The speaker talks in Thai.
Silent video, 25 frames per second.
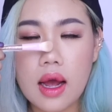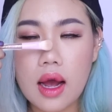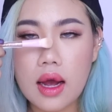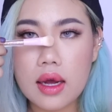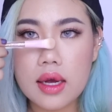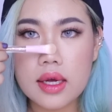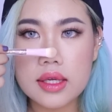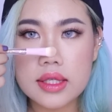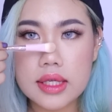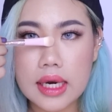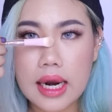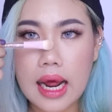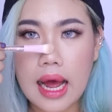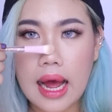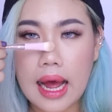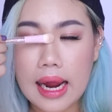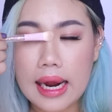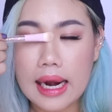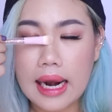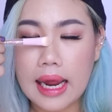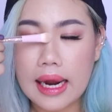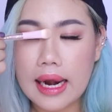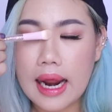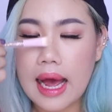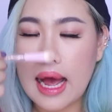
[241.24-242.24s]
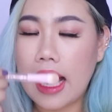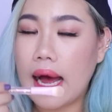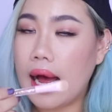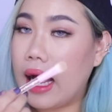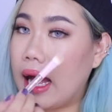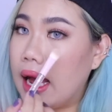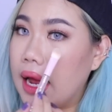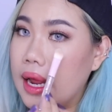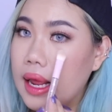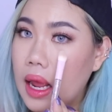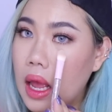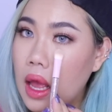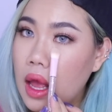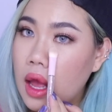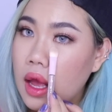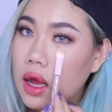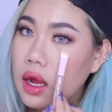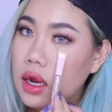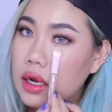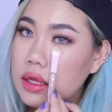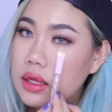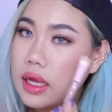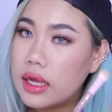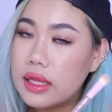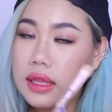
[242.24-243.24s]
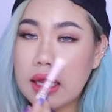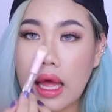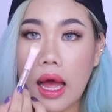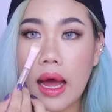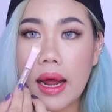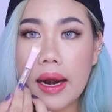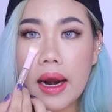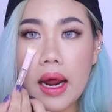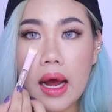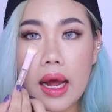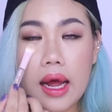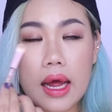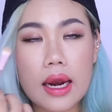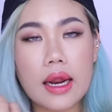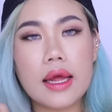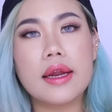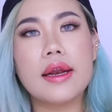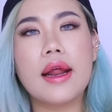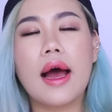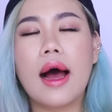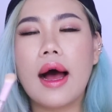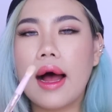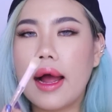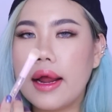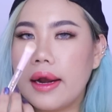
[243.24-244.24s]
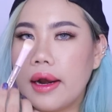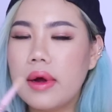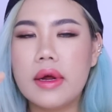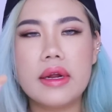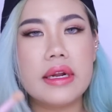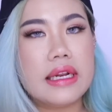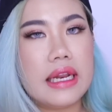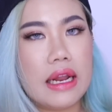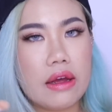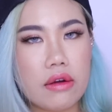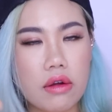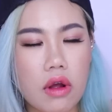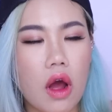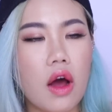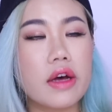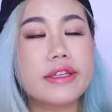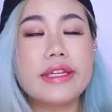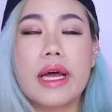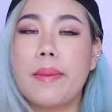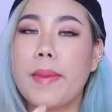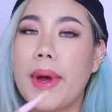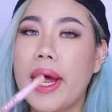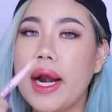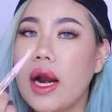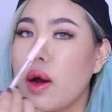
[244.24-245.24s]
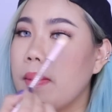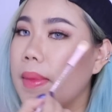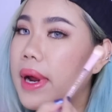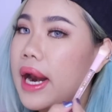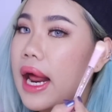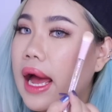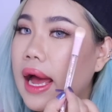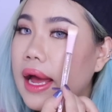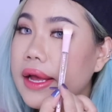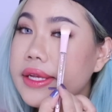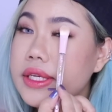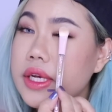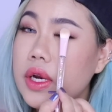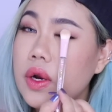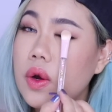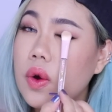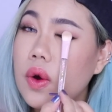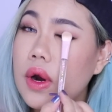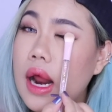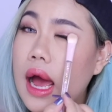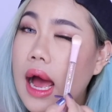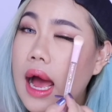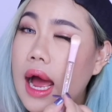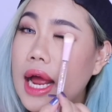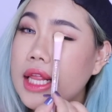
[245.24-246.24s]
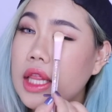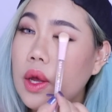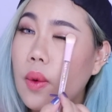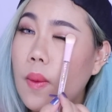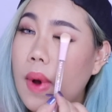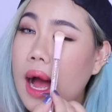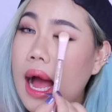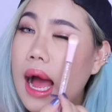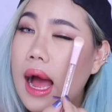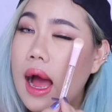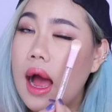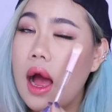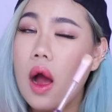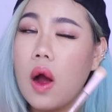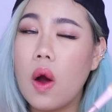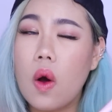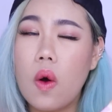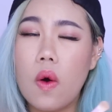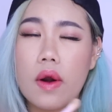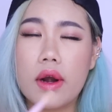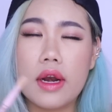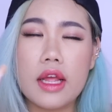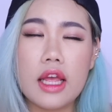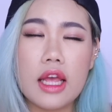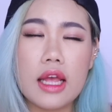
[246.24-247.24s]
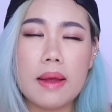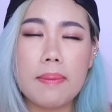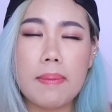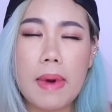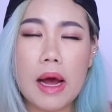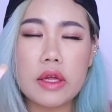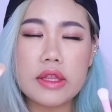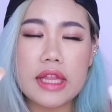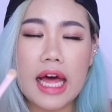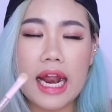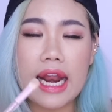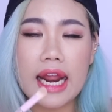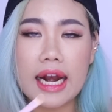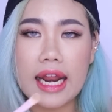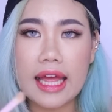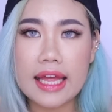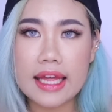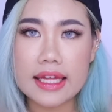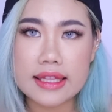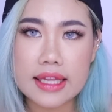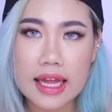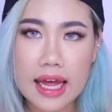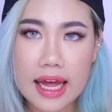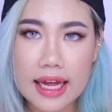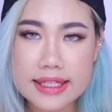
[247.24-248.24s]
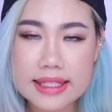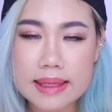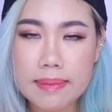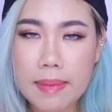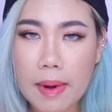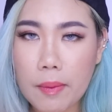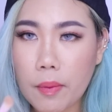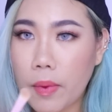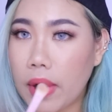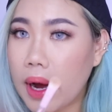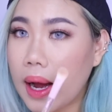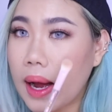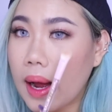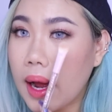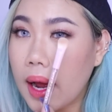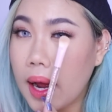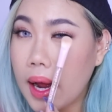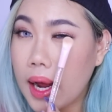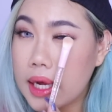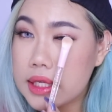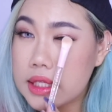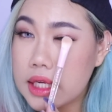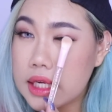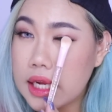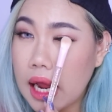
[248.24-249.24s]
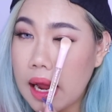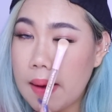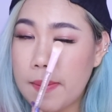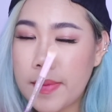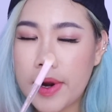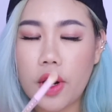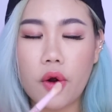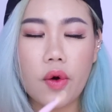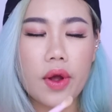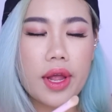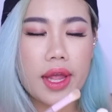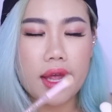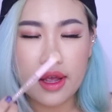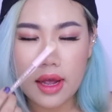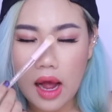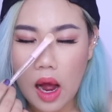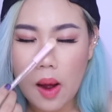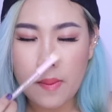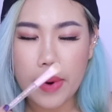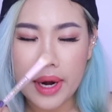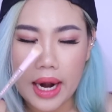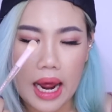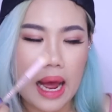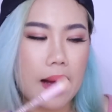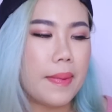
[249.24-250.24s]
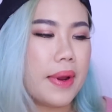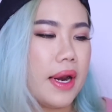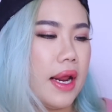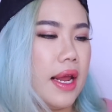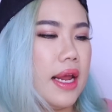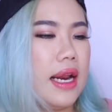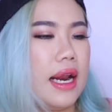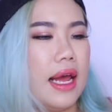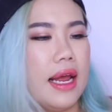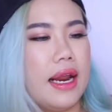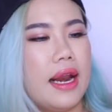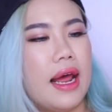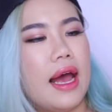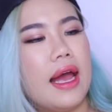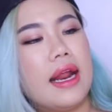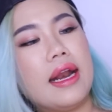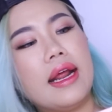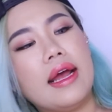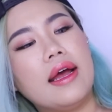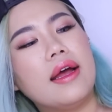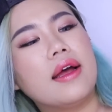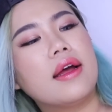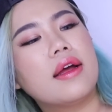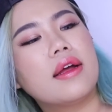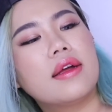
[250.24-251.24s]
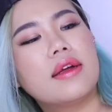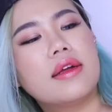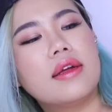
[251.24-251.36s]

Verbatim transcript: ก็คือจะทาไฮไลท์ได้ใต้ตาได้อะไรได้นะแล้วก็สามารถเอามาทาอายแชโดว์ได้ แต่ว่าคนที่เบ้าตาเล็กๆอย่างตาอาจจะแบบว่าอาจจะใหญ่ไปหน่อยก็เอามาทาเป็นไฮไลท์ได้นะคะ